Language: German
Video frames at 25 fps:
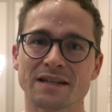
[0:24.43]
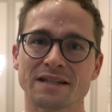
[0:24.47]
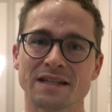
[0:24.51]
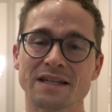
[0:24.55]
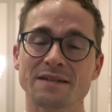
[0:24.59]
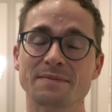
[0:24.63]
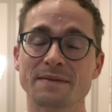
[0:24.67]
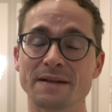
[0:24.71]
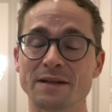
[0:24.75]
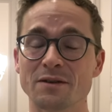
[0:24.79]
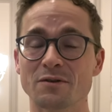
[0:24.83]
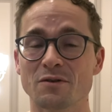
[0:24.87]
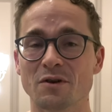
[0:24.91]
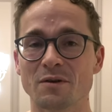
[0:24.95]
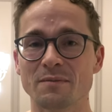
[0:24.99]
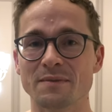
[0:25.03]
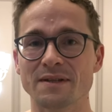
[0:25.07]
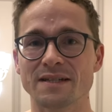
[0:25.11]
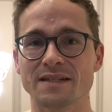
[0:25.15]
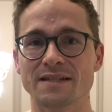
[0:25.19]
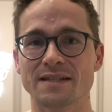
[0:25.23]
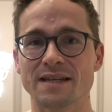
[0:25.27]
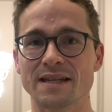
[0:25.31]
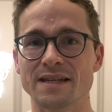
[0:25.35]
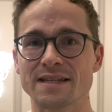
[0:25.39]
Deswegen komme
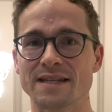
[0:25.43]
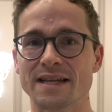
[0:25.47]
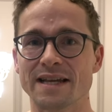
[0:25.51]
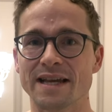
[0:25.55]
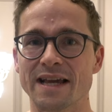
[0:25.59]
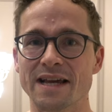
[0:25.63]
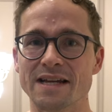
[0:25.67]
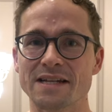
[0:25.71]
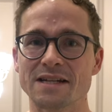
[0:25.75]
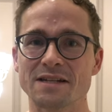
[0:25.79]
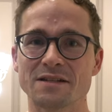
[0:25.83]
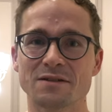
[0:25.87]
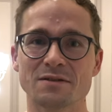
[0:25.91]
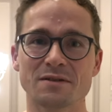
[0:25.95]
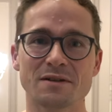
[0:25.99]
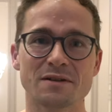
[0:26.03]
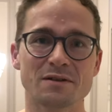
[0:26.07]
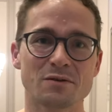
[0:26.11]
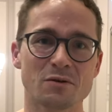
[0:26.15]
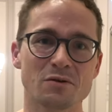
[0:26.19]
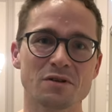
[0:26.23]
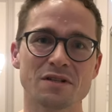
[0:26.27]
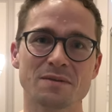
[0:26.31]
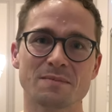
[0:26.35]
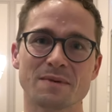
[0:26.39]
ich sehr, sehr gerne zu
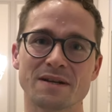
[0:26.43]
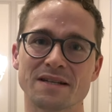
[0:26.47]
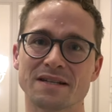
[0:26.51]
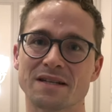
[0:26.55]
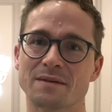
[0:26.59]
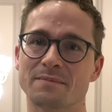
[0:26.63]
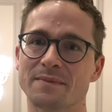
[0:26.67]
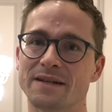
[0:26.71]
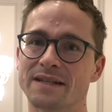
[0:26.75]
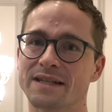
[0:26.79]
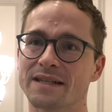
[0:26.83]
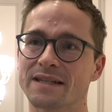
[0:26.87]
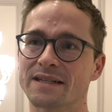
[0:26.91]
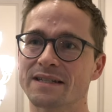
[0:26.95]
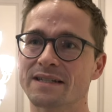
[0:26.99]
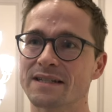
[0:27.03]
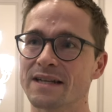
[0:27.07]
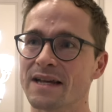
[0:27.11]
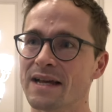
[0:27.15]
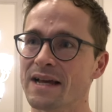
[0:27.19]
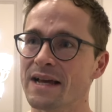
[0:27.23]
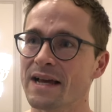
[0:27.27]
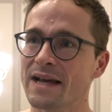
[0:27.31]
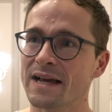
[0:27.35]
den Toastmaster Meetings,